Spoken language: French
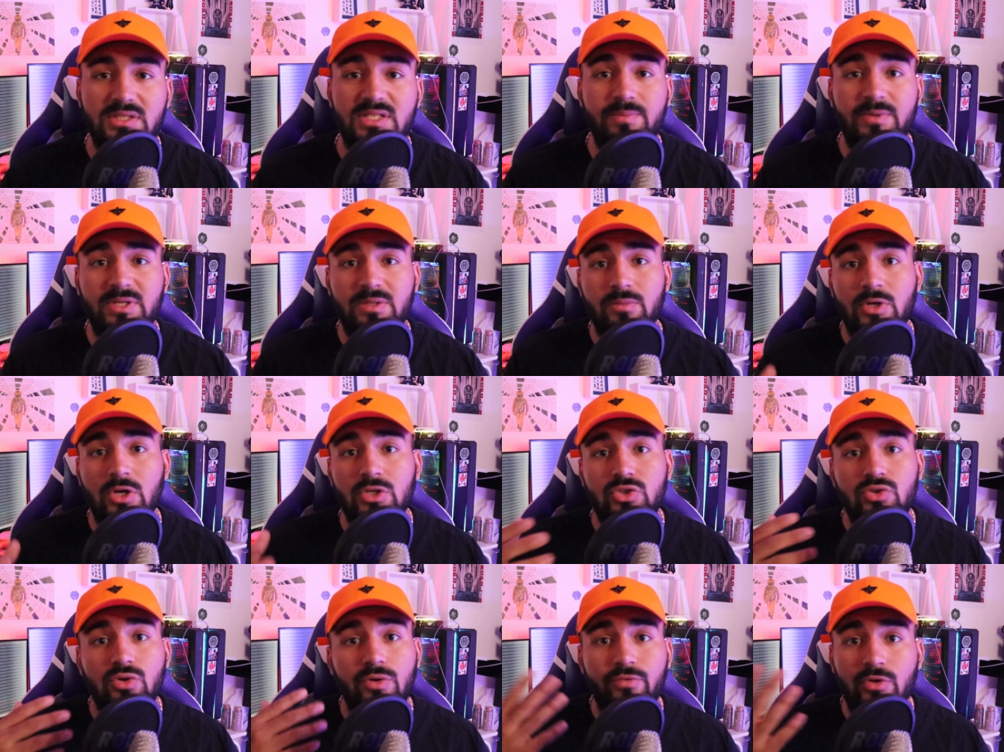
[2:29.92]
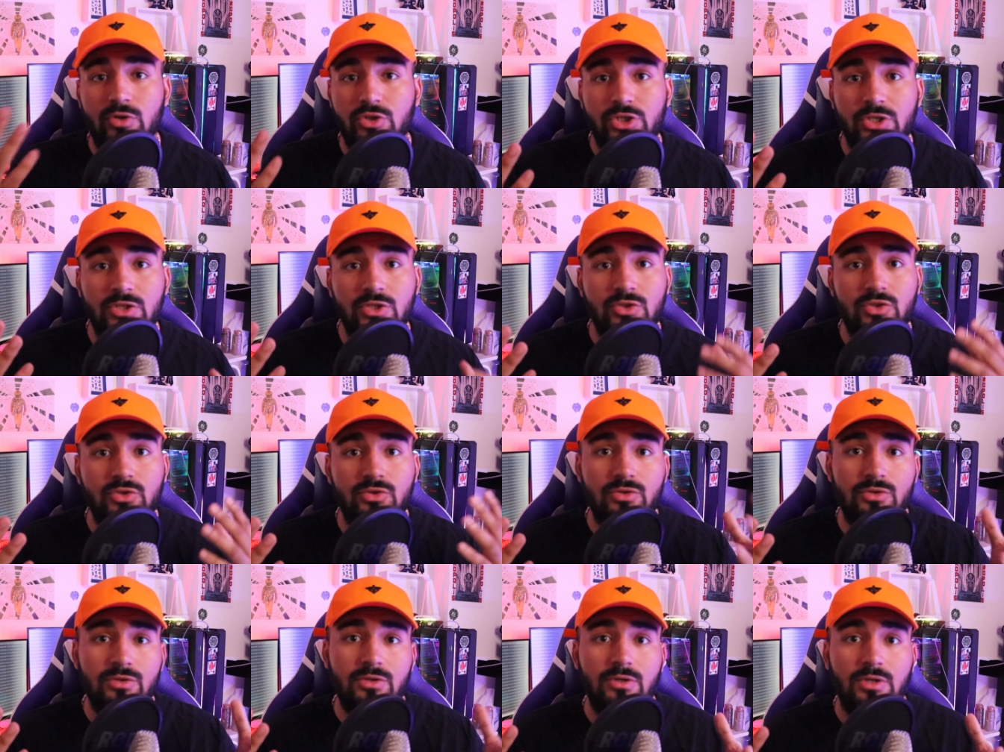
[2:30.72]
Typiquement, sur Forchance,
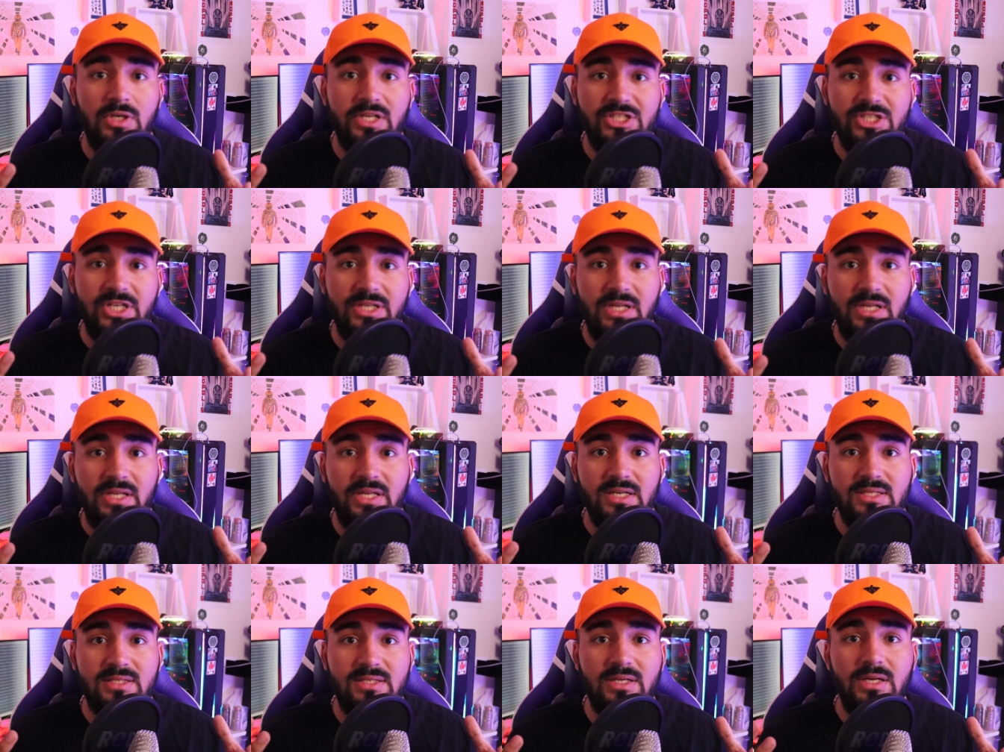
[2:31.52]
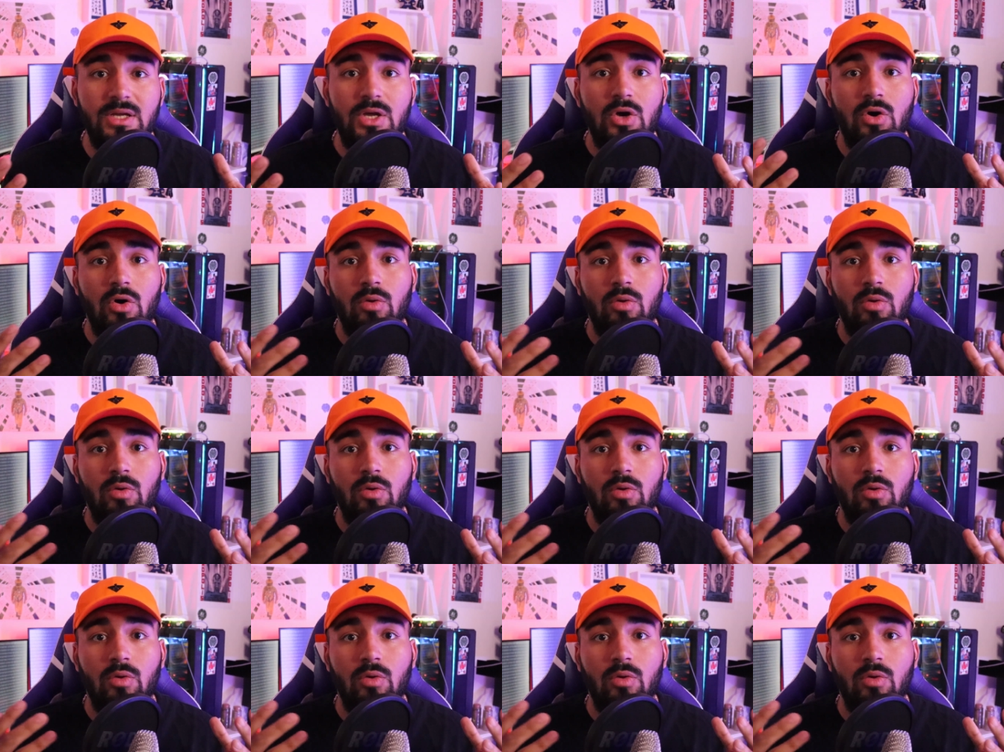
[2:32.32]
sur les channels IRC,